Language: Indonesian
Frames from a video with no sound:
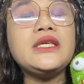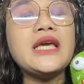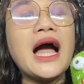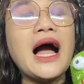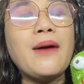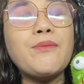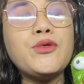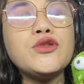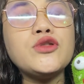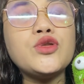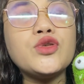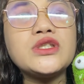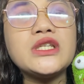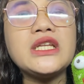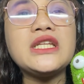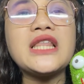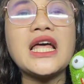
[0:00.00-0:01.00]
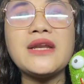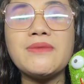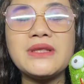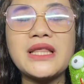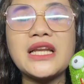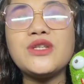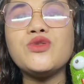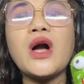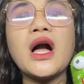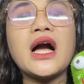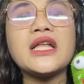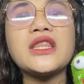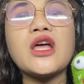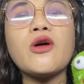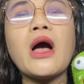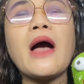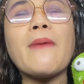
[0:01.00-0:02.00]
Ya ampun Tuts ini tadi mentari juga
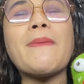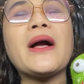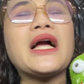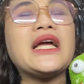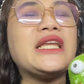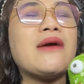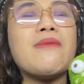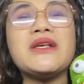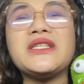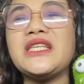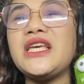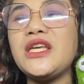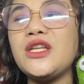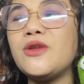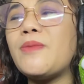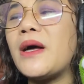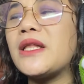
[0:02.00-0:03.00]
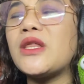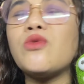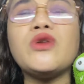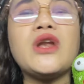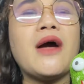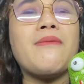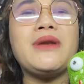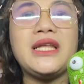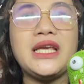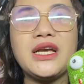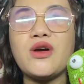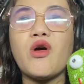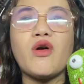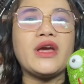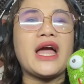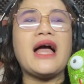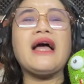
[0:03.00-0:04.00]
gak tahu apakah dia masih hidup atau udah
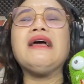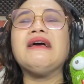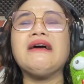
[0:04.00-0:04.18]
meninggo ya.